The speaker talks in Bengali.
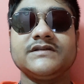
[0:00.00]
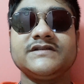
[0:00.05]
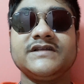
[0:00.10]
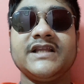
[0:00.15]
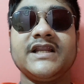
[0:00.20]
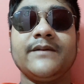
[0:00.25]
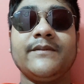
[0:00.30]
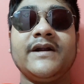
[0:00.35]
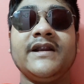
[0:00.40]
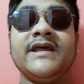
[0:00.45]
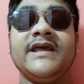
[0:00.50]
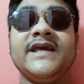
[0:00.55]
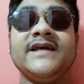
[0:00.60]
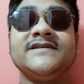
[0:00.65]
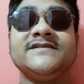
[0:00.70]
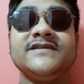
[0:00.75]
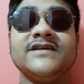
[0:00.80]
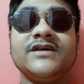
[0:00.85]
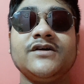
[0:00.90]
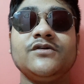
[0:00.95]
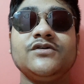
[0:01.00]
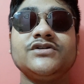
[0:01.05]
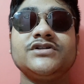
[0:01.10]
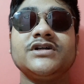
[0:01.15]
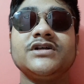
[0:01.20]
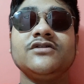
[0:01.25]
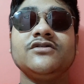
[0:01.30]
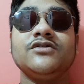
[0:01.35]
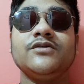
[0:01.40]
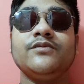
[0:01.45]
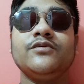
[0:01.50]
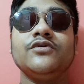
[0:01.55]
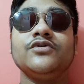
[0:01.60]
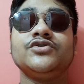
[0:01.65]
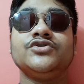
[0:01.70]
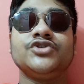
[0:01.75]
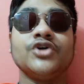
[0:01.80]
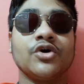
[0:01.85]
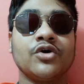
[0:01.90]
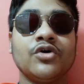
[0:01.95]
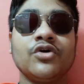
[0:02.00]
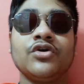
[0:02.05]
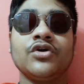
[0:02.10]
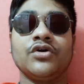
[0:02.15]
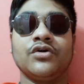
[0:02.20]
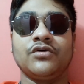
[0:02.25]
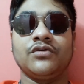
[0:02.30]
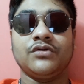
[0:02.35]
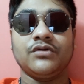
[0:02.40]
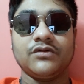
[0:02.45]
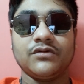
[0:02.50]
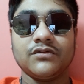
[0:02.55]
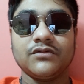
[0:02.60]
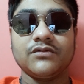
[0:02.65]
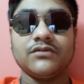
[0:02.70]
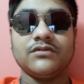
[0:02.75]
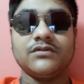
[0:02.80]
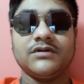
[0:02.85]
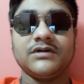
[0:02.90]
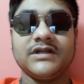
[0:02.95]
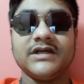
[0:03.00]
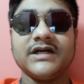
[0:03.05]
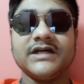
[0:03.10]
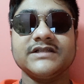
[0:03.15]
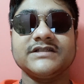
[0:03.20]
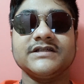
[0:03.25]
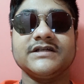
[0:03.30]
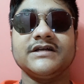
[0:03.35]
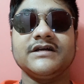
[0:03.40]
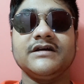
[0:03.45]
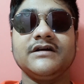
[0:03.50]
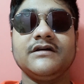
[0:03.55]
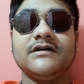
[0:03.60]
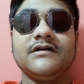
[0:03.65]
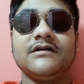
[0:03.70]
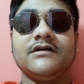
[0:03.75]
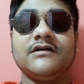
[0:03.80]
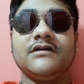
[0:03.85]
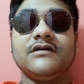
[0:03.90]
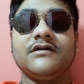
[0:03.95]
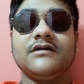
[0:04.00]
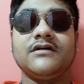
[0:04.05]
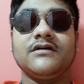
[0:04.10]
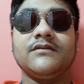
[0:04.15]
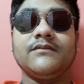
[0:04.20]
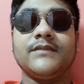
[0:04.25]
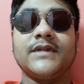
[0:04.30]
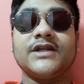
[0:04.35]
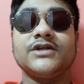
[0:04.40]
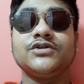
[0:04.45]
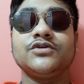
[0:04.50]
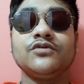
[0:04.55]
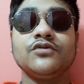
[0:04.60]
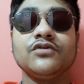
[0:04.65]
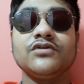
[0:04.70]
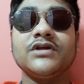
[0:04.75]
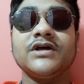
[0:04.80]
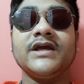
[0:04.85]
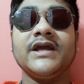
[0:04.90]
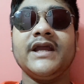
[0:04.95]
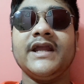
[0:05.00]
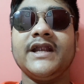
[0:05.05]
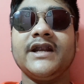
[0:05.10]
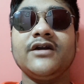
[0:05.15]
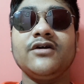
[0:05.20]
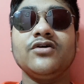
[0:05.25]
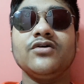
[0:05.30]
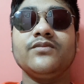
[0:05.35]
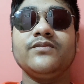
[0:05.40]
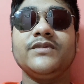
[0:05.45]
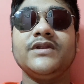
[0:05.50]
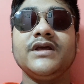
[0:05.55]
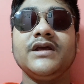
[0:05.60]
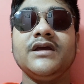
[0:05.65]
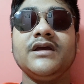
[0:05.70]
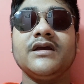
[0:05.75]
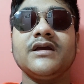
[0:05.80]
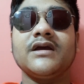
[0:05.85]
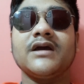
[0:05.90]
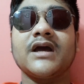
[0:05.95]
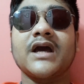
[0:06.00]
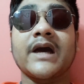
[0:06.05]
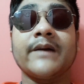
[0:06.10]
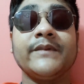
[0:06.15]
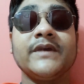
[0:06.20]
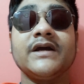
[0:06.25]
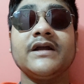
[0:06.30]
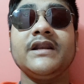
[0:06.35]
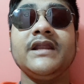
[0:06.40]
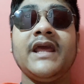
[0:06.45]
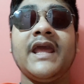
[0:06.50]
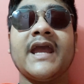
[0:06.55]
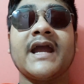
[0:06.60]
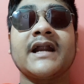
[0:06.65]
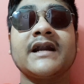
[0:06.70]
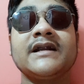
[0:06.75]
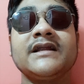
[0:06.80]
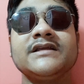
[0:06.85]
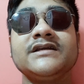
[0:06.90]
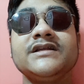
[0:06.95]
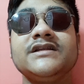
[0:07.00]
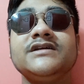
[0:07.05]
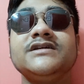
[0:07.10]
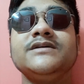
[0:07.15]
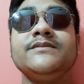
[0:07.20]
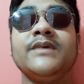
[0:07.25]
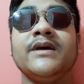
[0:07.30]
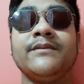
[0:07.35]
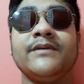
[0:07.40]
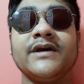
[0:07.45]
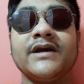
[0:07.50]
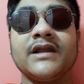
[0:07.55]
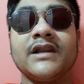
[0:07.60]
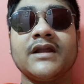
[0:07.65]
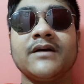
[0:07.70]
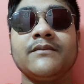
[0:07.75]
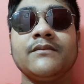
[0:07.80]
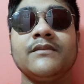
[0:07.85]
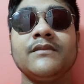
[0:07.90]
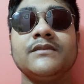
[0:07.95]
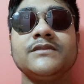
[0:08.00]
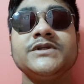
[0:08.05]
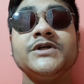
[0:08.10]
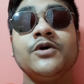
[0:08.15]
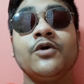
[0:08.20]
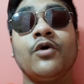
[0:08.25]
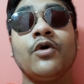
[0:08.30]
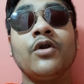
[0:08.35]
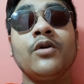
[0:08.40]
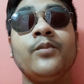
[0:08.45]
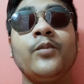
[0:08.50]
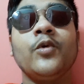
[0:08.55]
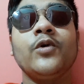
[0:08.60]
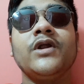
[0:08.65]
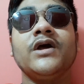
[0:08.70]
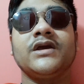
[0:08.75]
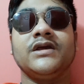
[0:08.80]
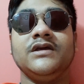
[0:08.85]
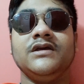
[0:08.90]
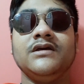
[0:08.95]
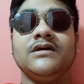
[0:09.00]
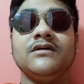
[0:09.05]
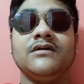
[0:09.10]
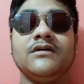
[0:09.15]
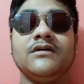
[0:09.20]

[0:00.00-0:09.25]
সিনেমার এক্সিকিউশন তো পুরো জঘন্য ঠিক আছে মানে শুরু থেকে এন্ড অবধি আমি খালি একটা জিনিসই ভেবে গেলাম গল্পটা কী